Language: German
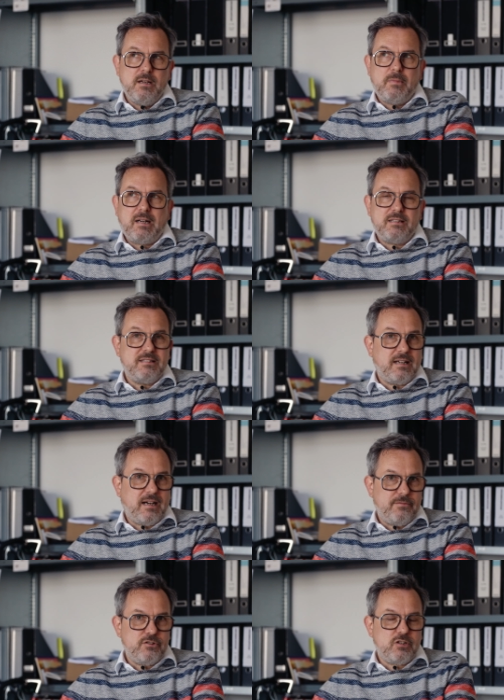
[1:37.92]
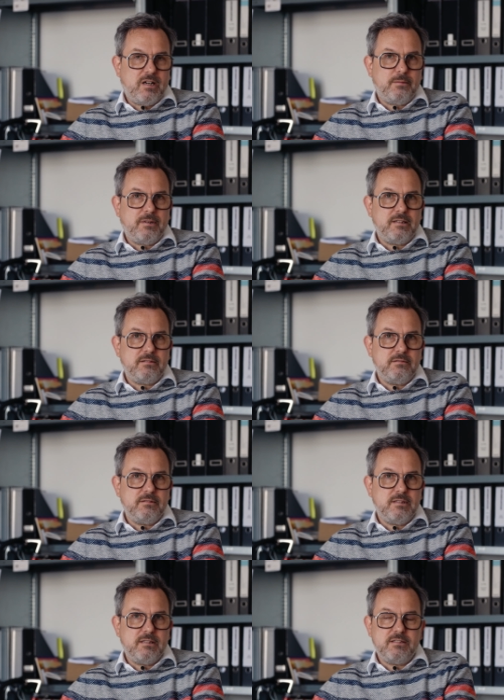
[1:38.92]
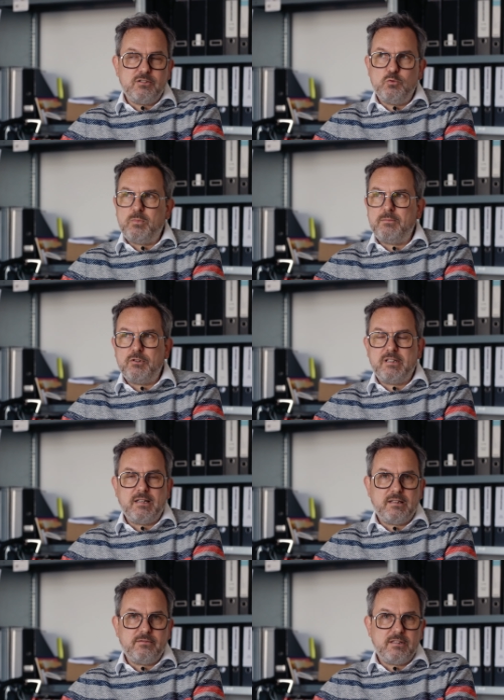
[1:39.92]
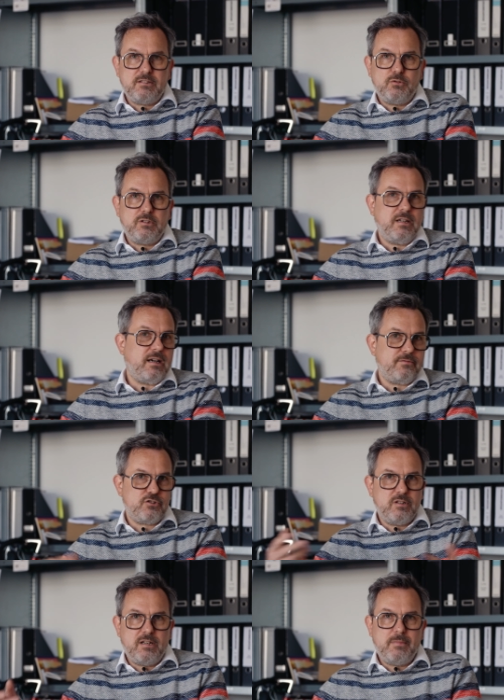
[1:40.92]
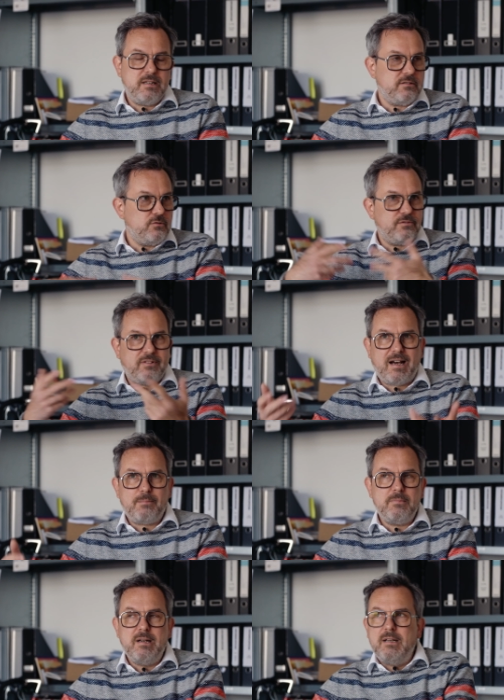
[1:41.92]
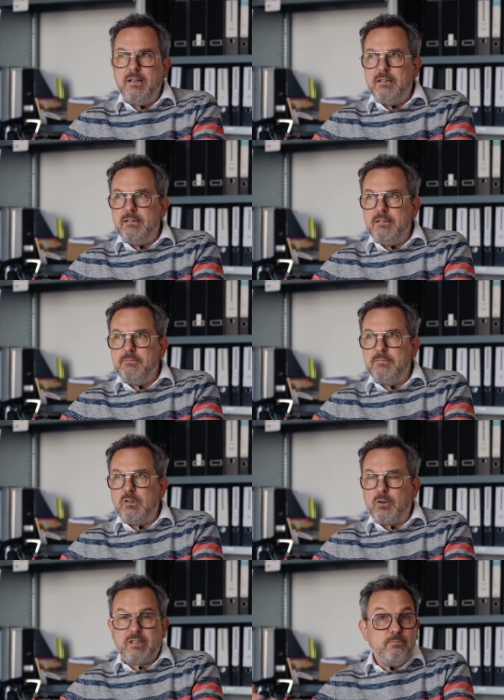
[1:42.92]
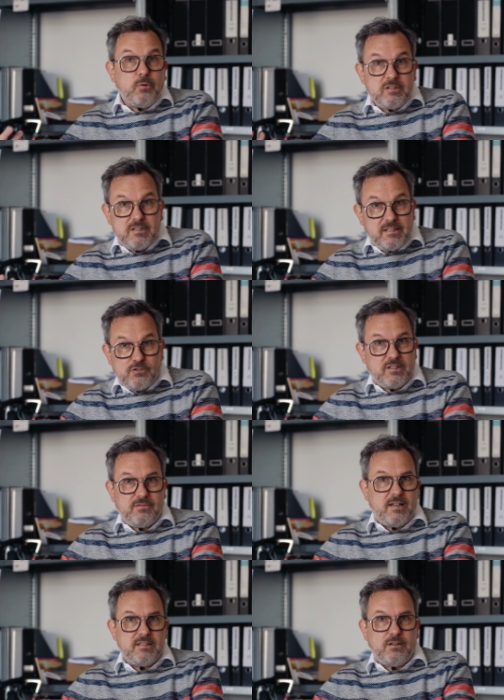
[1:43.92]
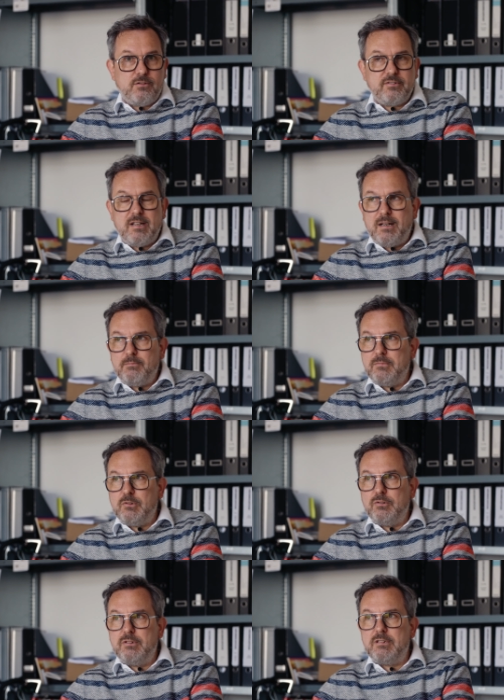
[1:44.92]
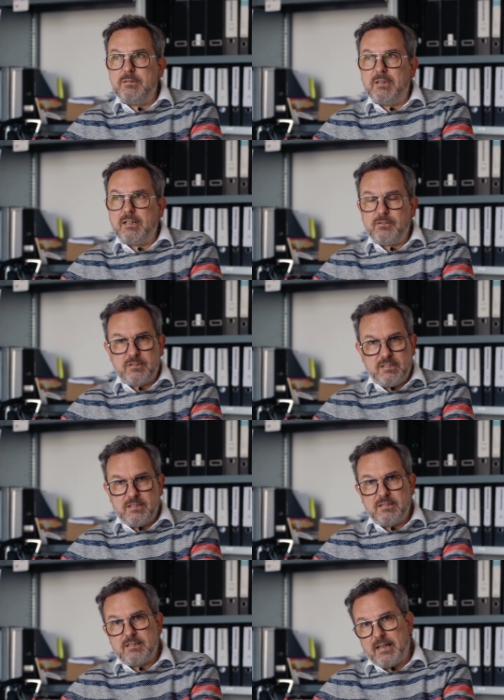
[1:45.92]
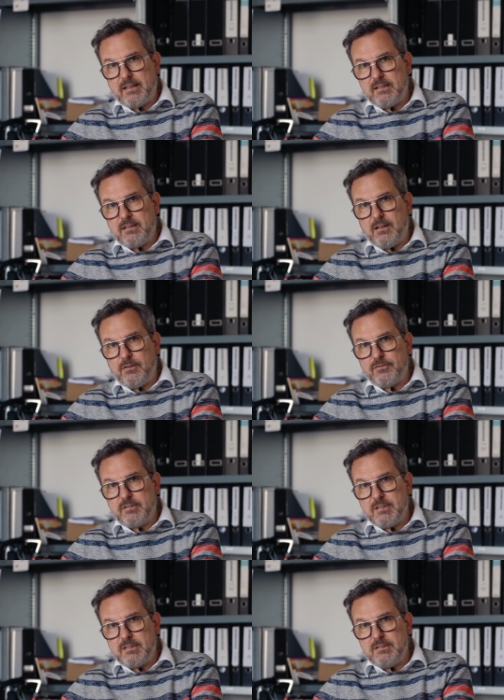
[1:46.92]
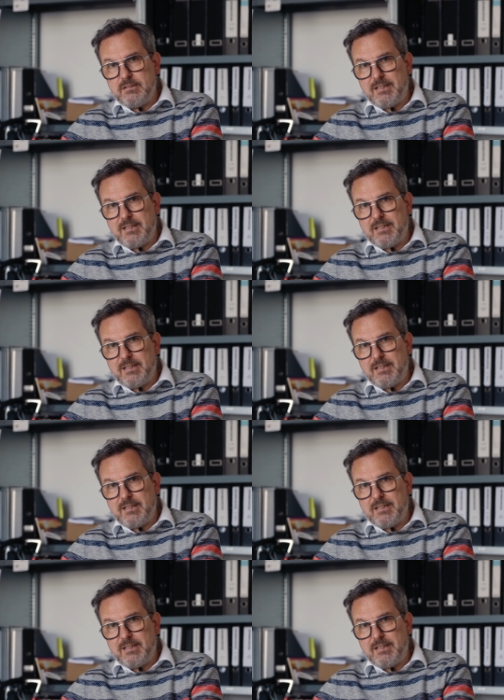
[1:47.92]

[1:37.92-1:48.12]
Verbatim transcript: Man kann sehr grafisch arbeiten. Es ist super modern, weil durch die grafischen Elemente, durch Farben ähm, leuchten plötzlich Schwarz-Weiß-Aufnahmen und man reduziert es eigentlich auf den